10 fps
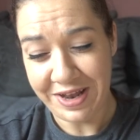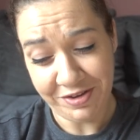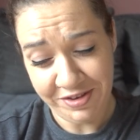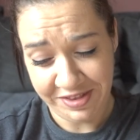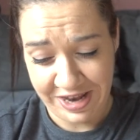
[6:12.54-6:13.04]

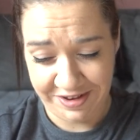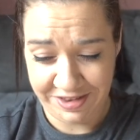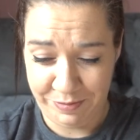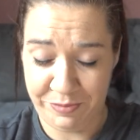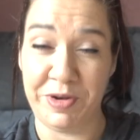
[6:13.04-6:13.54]
Ansonsten hätte ich es
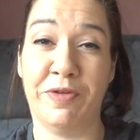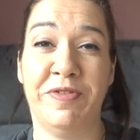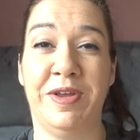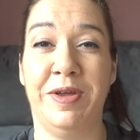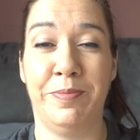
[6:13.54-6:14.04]
nämlich mit auf
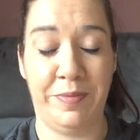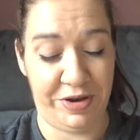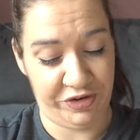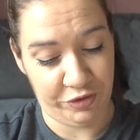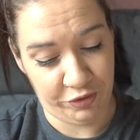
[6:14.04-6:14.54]
die
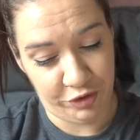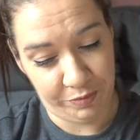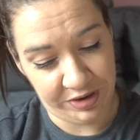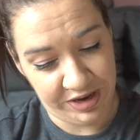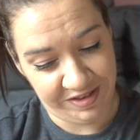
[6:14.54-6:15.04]
Magicon
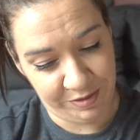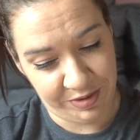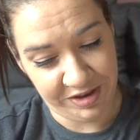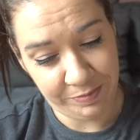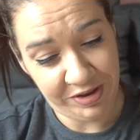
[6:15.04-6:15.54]
genommen, dann hätte sie
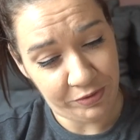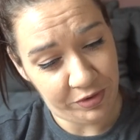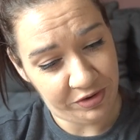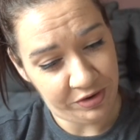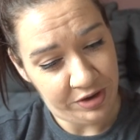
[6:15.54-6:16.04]
mir das
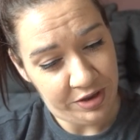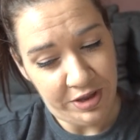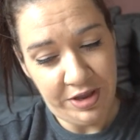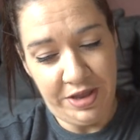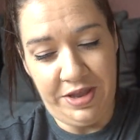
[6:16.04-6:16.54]
persönlich
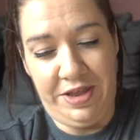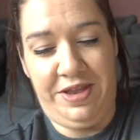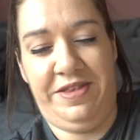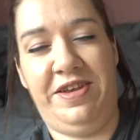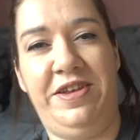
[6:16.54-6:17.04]

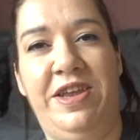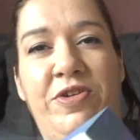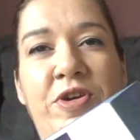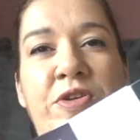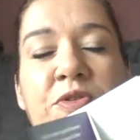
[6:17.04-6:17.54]
signieren können.